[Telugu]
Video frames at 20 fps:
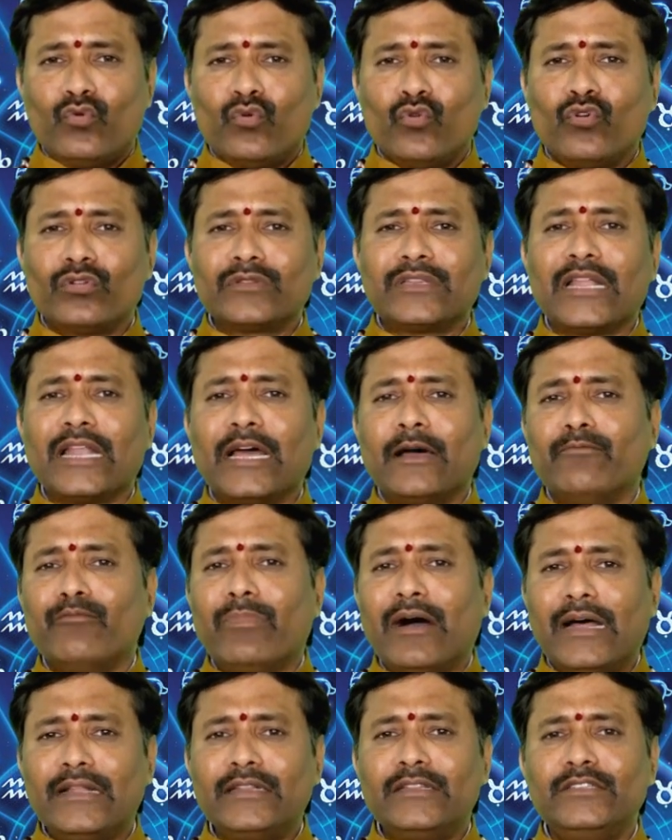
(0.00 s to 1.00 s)
నూతన
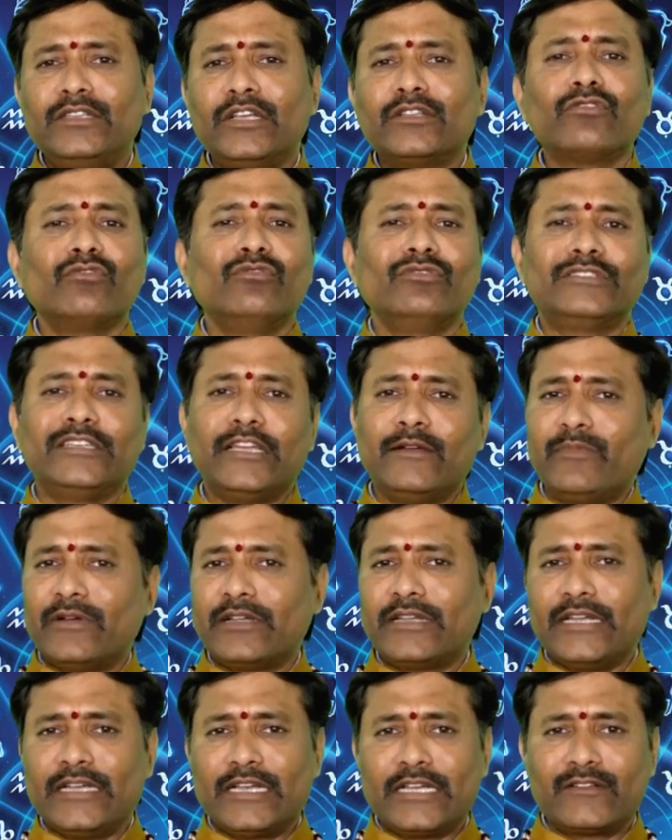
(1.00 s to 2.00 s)
బాధ్యతలు
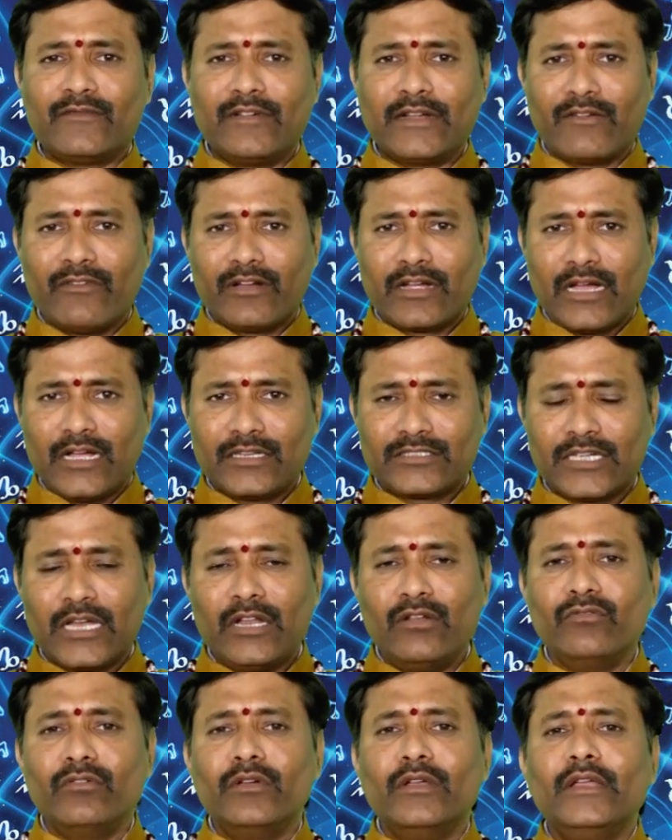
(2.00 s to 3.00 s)
చేపట్టేటటువంటి
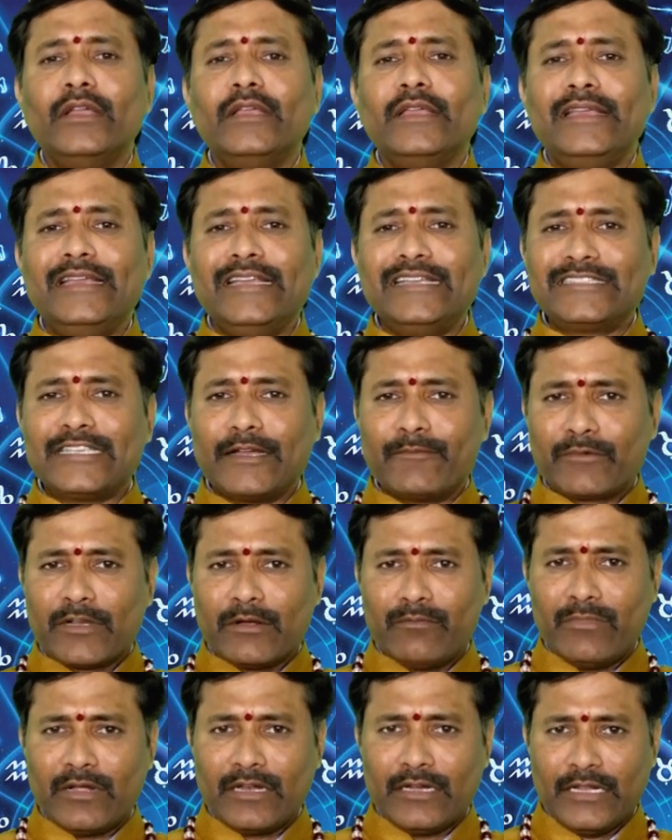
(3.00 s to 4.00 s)
అవకాశాలు ఈ
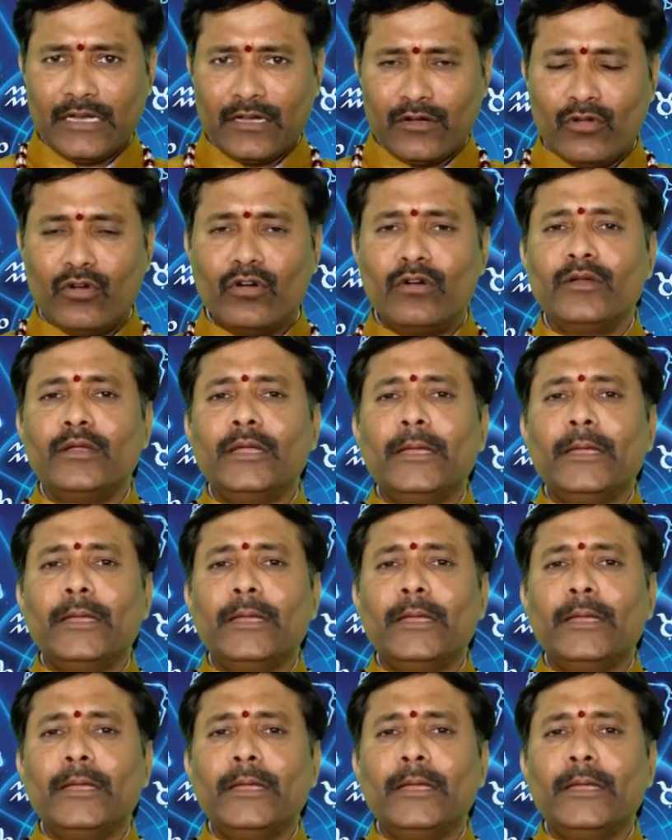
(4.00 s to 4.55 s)
సెప్టెంబర్ నెలలో